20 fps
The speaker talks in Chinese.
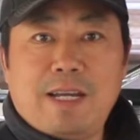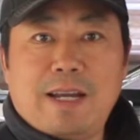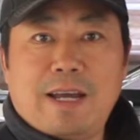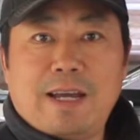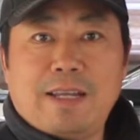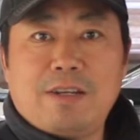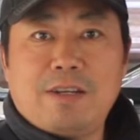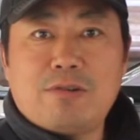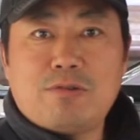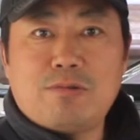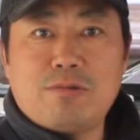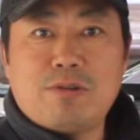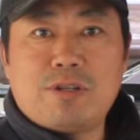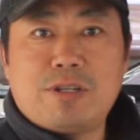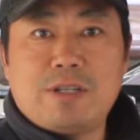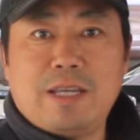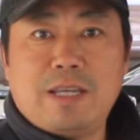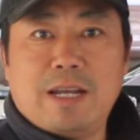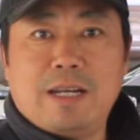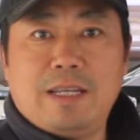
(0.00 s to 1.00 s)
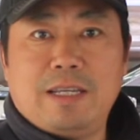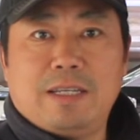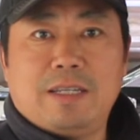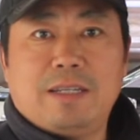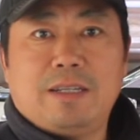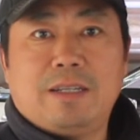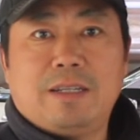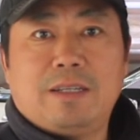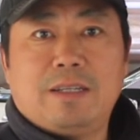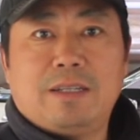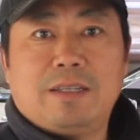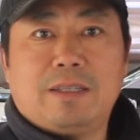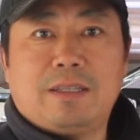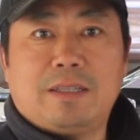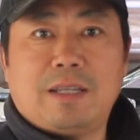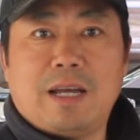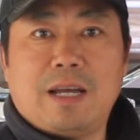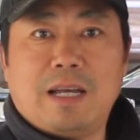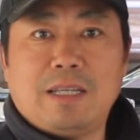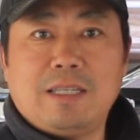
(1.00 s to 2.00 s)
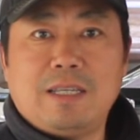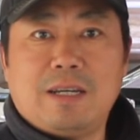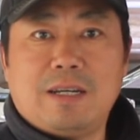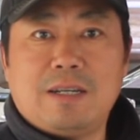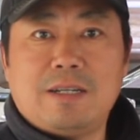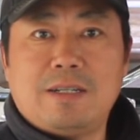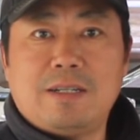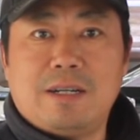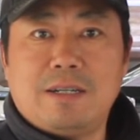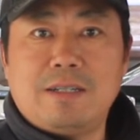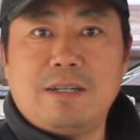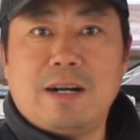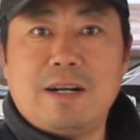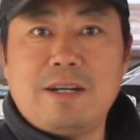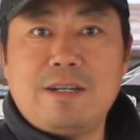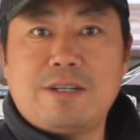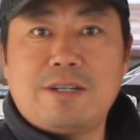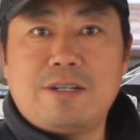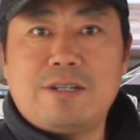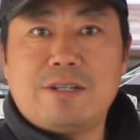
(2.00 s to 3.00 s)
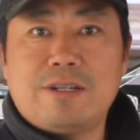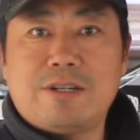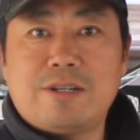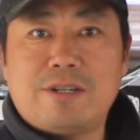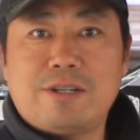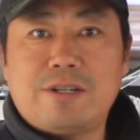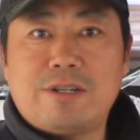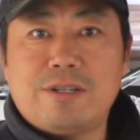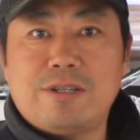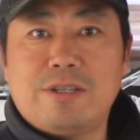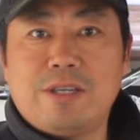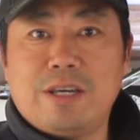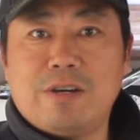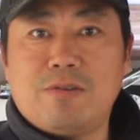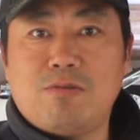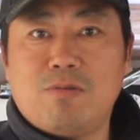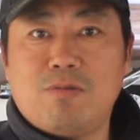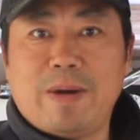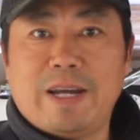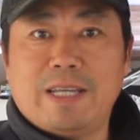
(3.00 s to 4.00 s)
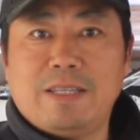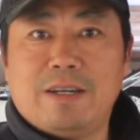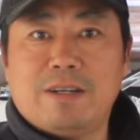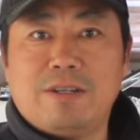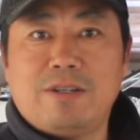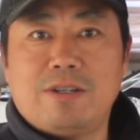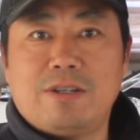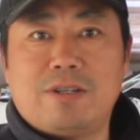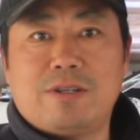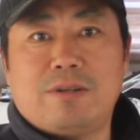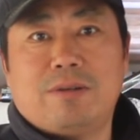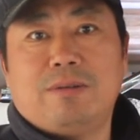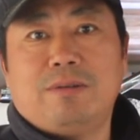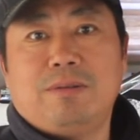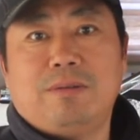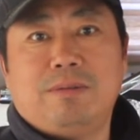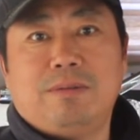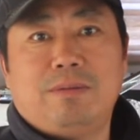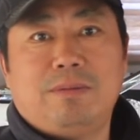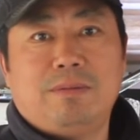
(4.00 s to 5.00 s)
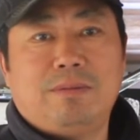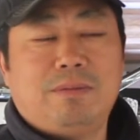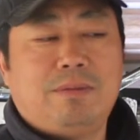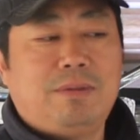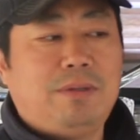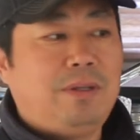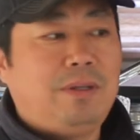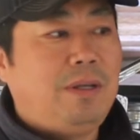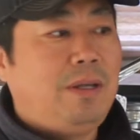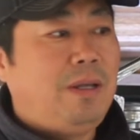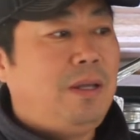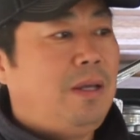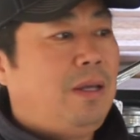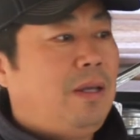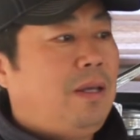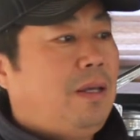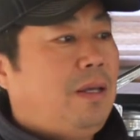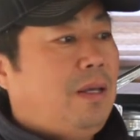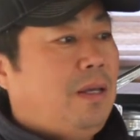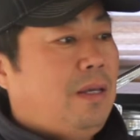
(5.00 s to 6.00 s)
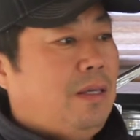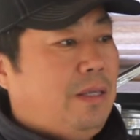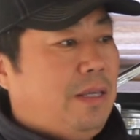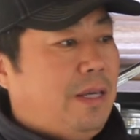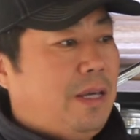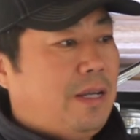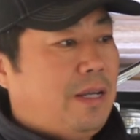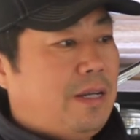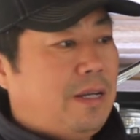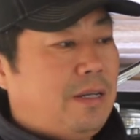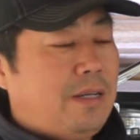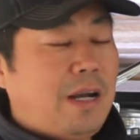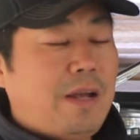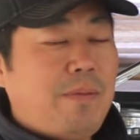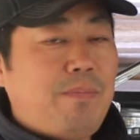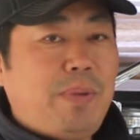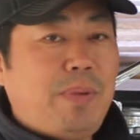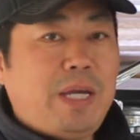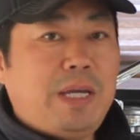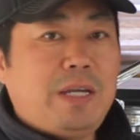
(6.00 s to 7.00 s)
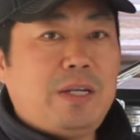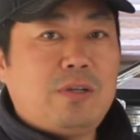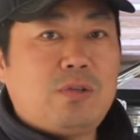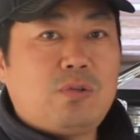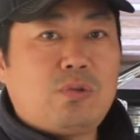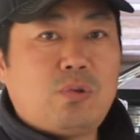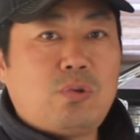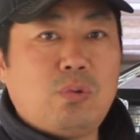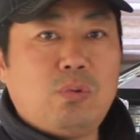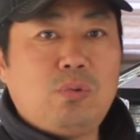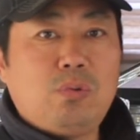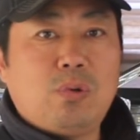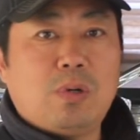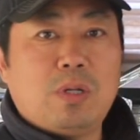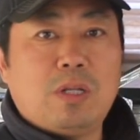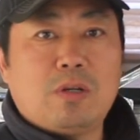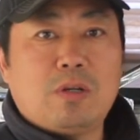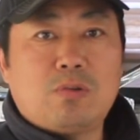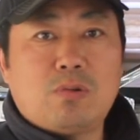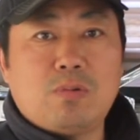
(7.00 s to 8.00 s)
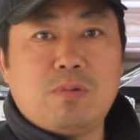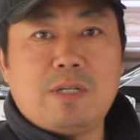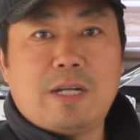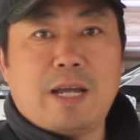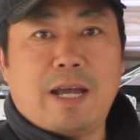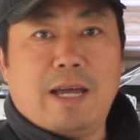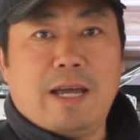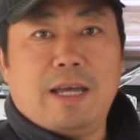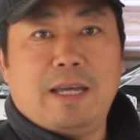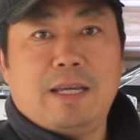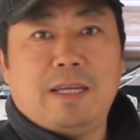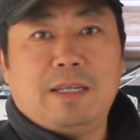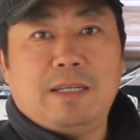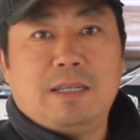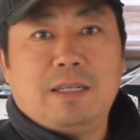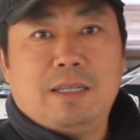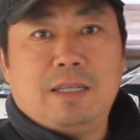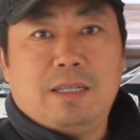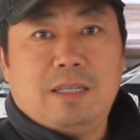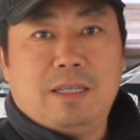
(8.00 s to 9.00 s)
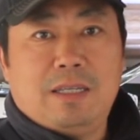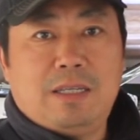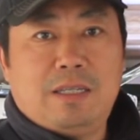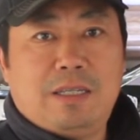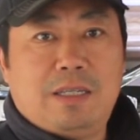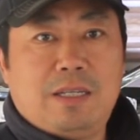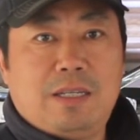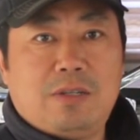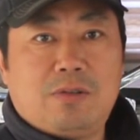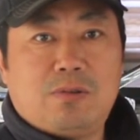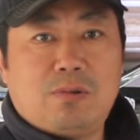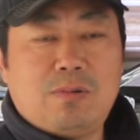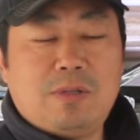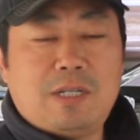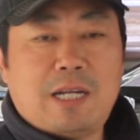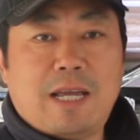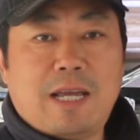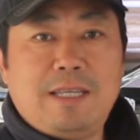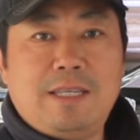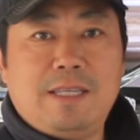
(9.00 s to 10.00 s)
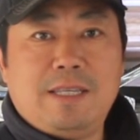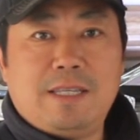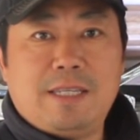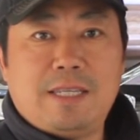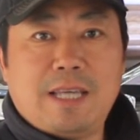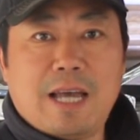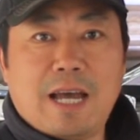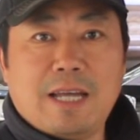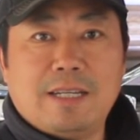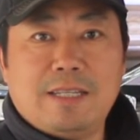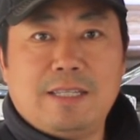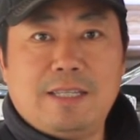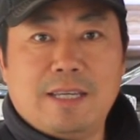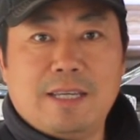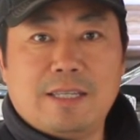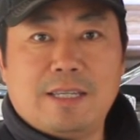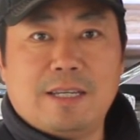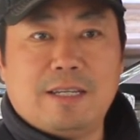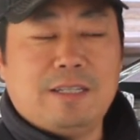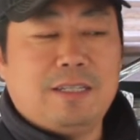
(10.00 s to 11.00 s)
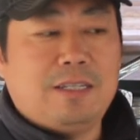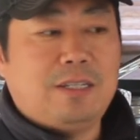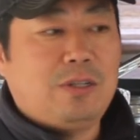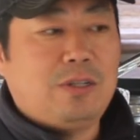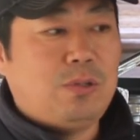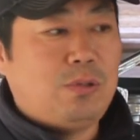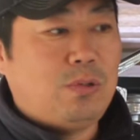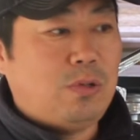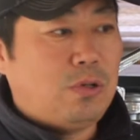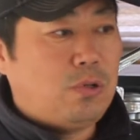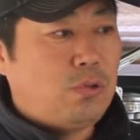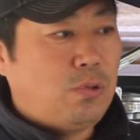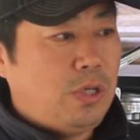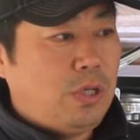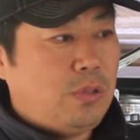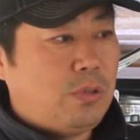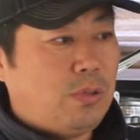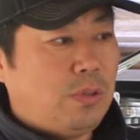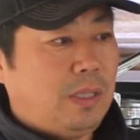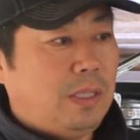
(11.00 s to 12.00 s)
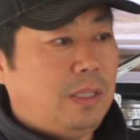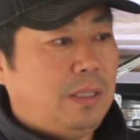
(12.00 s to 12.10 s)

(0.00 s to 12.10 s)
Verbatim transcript: 来的数十年里，它将仍然是世界五百强之首，也仍然被众多的中产。以及中产以下的阶层所追随，